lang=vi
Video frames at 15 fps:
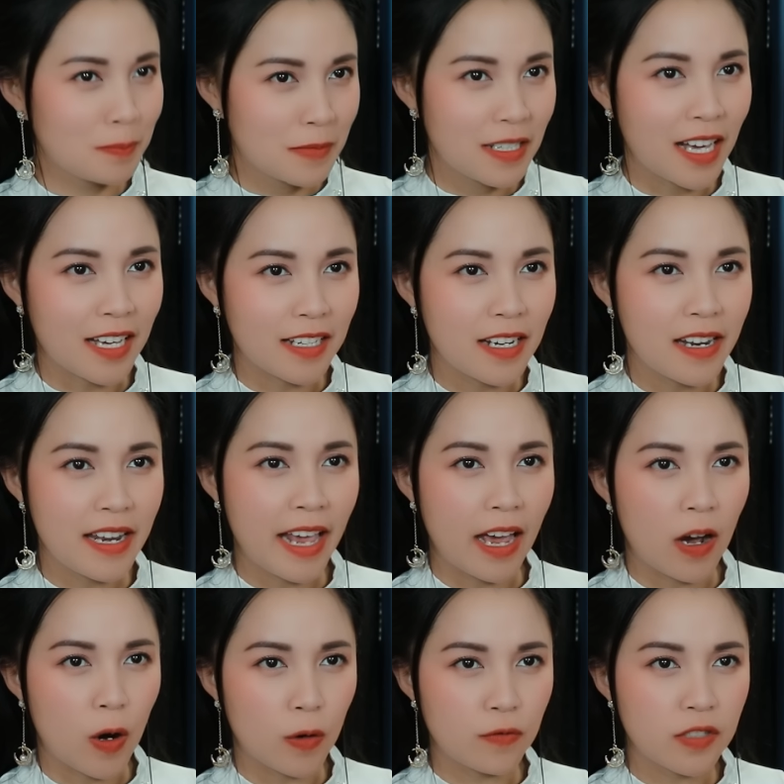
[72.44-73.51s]
Ngày đến nhà
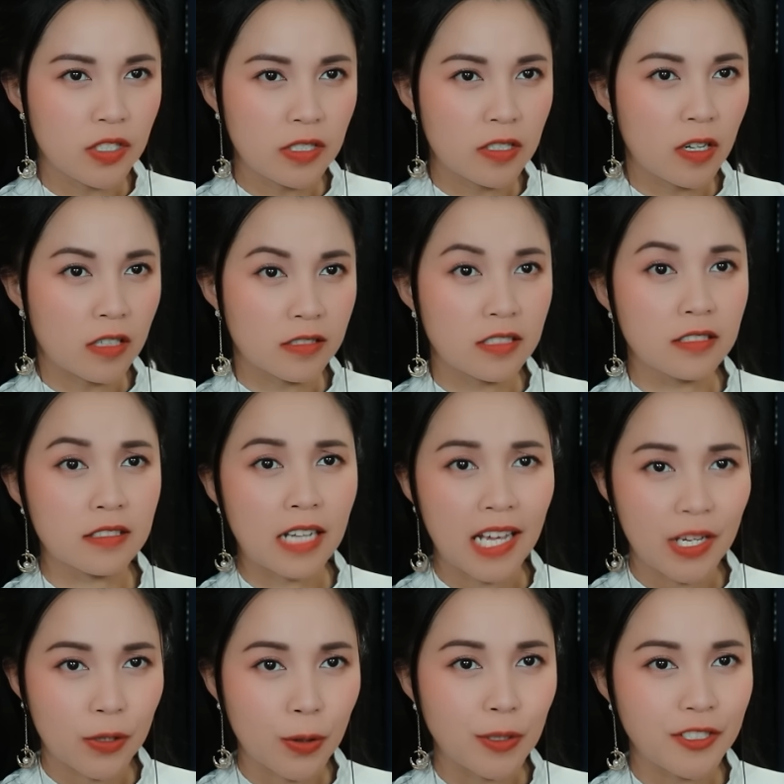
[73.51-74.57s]
họ Vương còn được
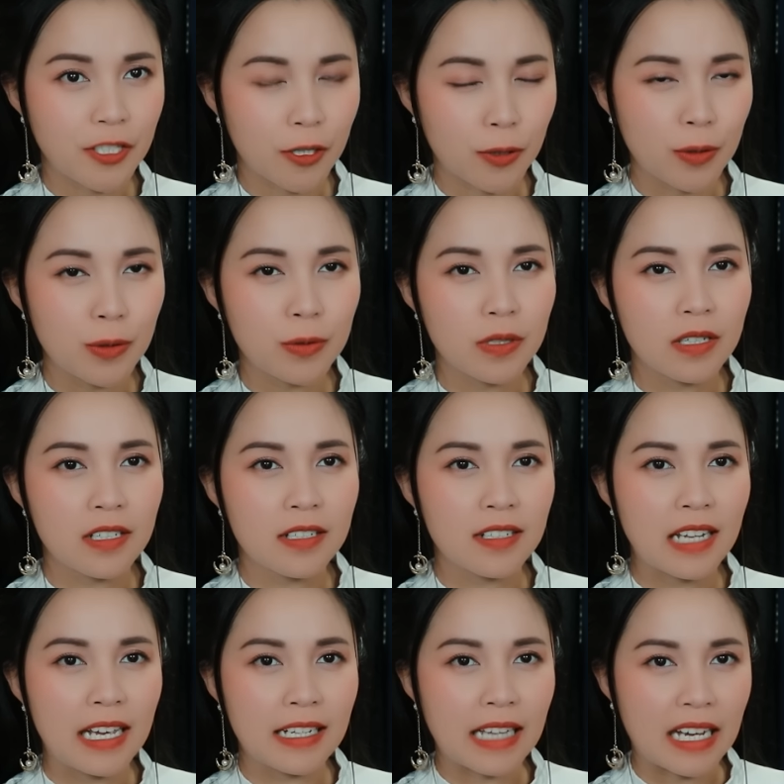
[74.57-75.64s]
thầy tôi cho thuốc,
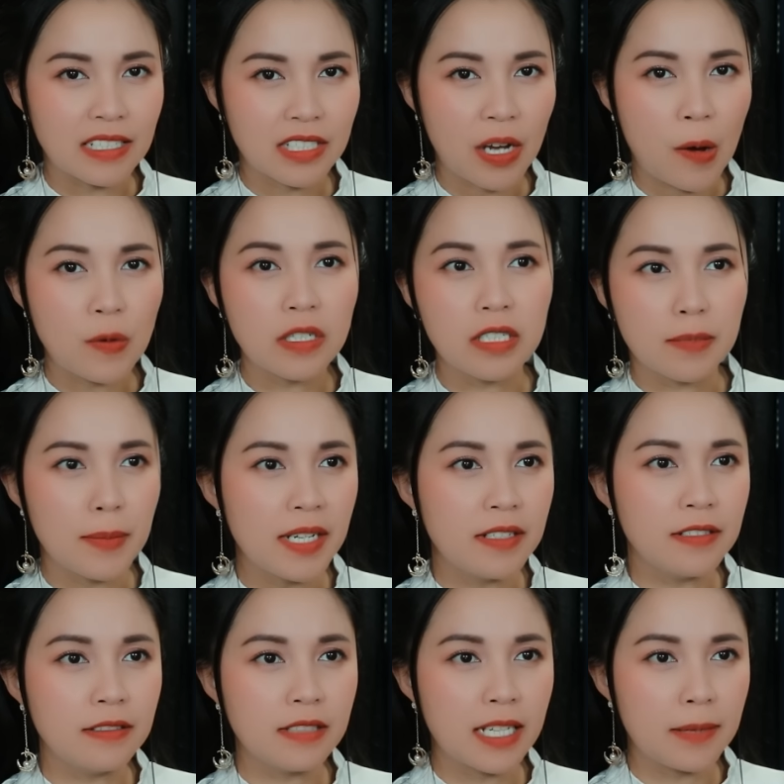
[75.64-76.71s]
thì tại sao người bên
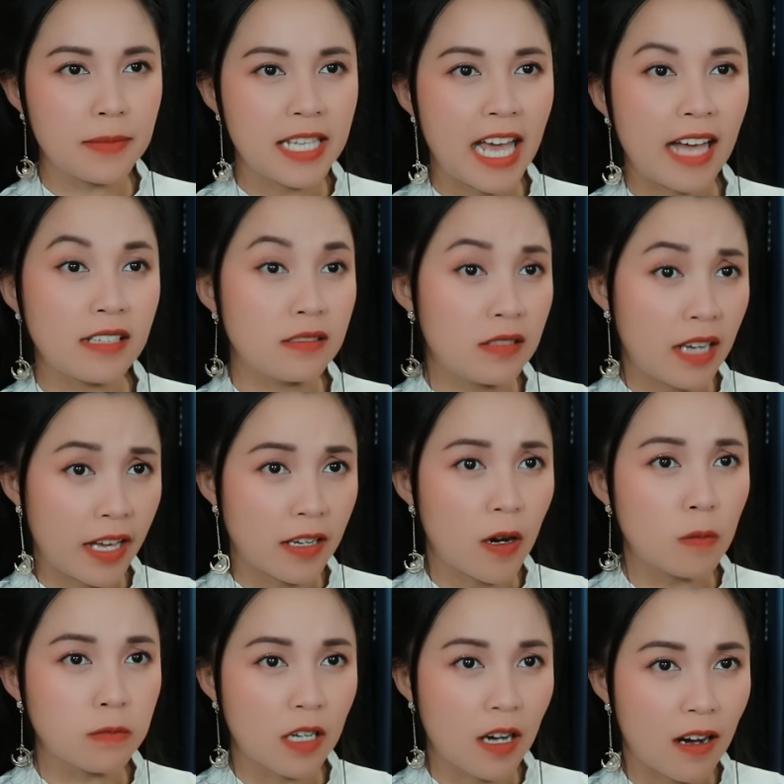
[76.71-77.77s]
hương Kim Giang lại
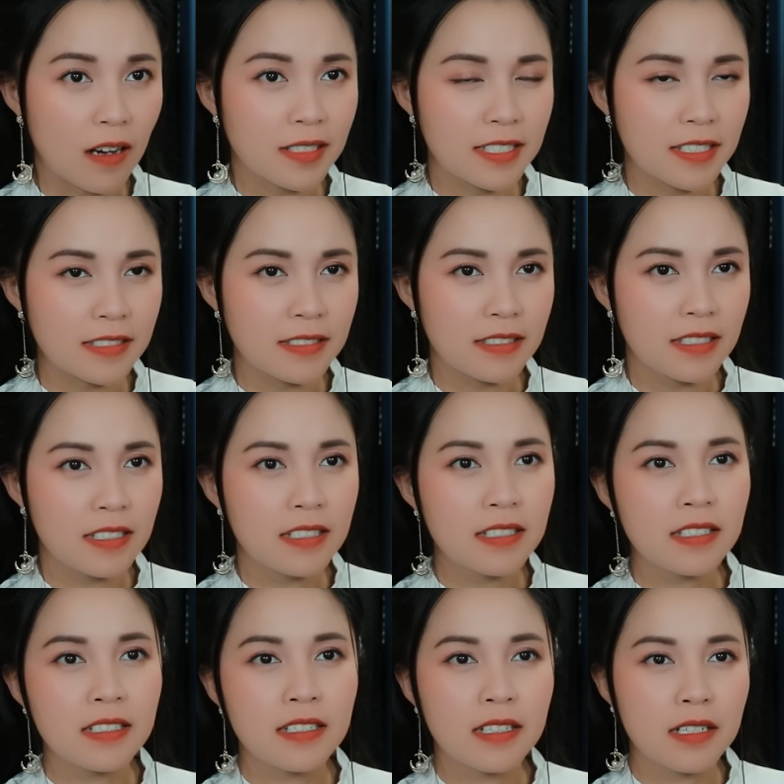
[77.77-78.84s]
không có chứ?
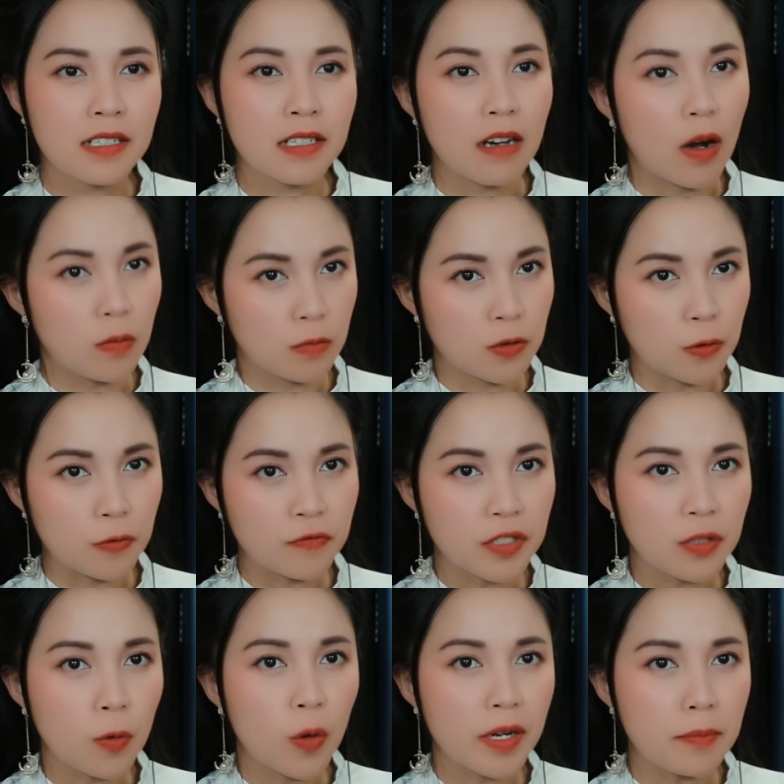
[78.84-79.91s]
Ông chủ
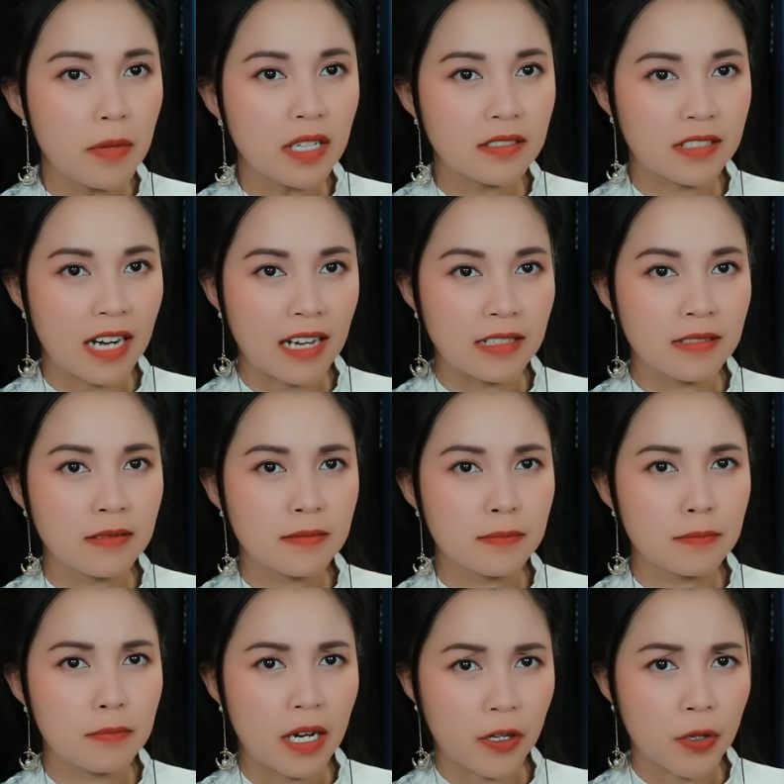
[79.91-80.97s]
Vương quên mất rằng,
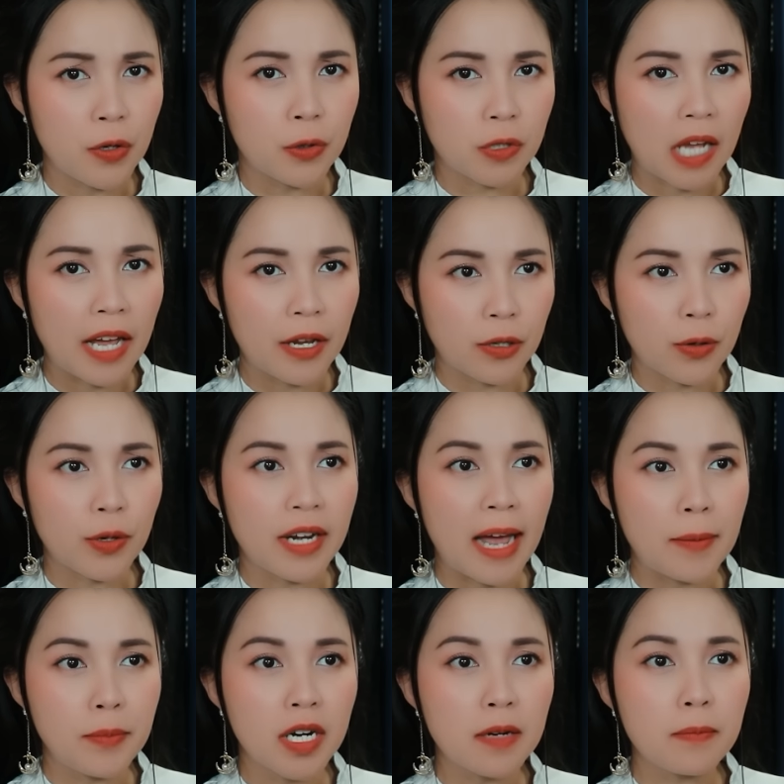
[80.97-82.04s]
mặc dù thầy tôi
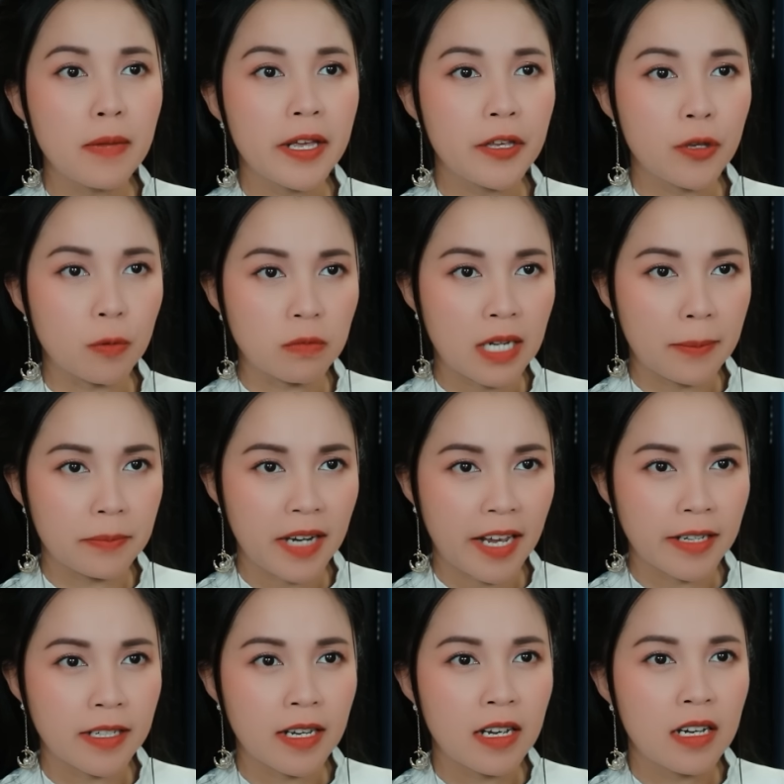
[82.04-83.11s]
đã mất mấy chục năm nay,